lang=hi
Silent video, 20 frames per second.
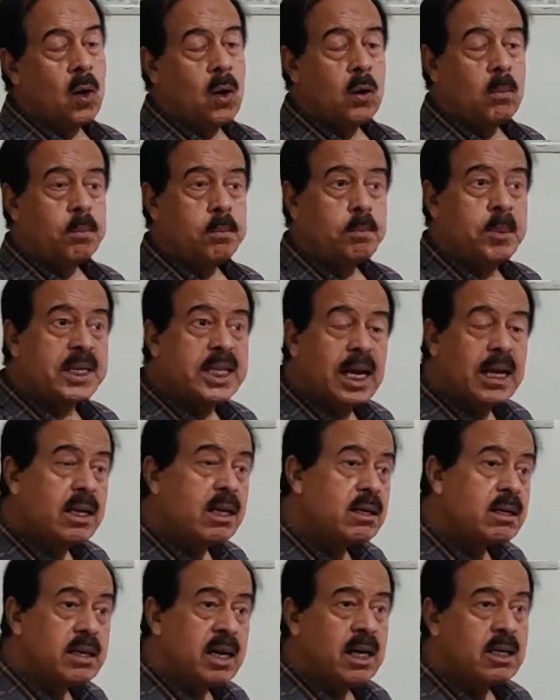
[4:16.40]
और पता
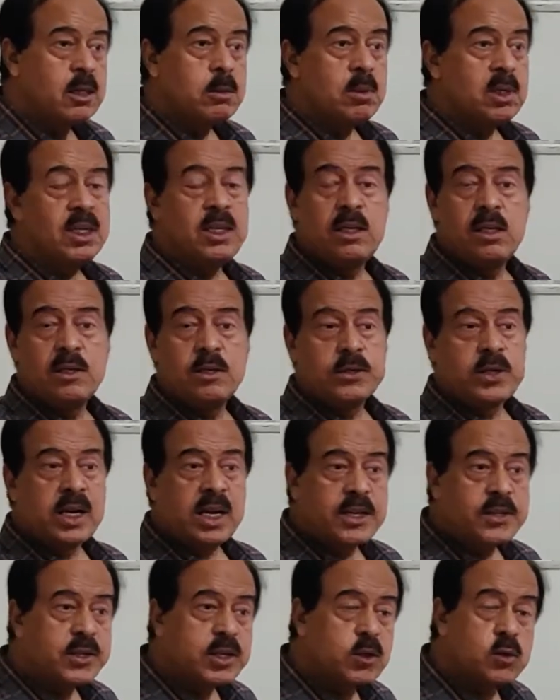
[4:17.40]
लग गया कि भाई इस
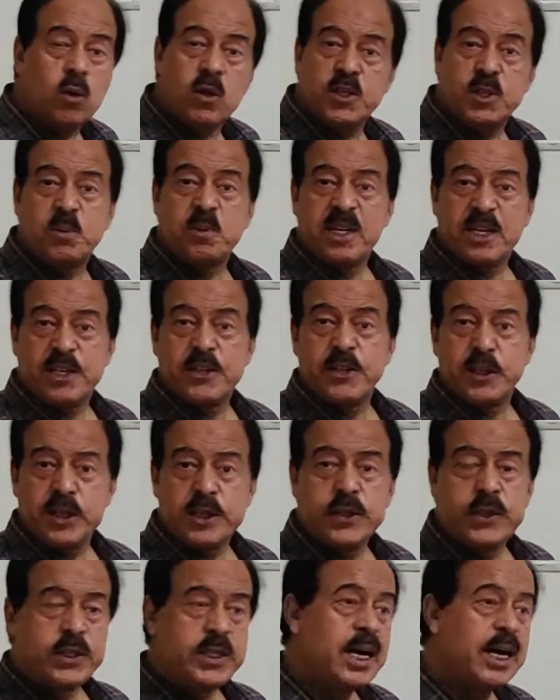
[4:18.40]
तरह से कॉन्स्पिरेसी
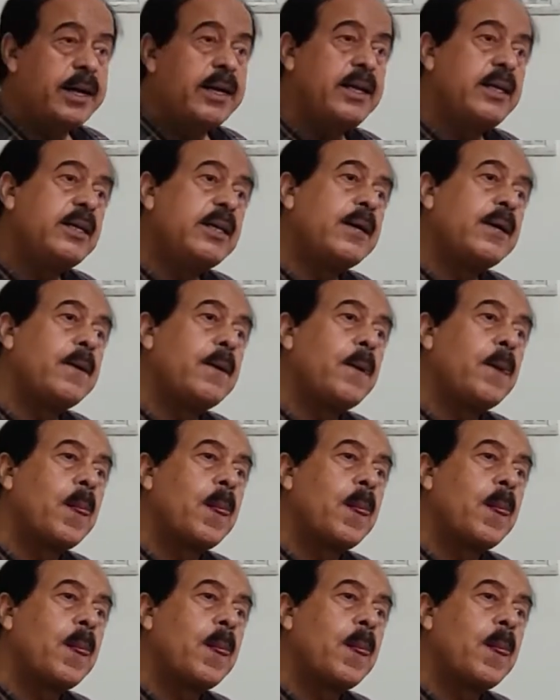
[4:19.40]
रची जा रही है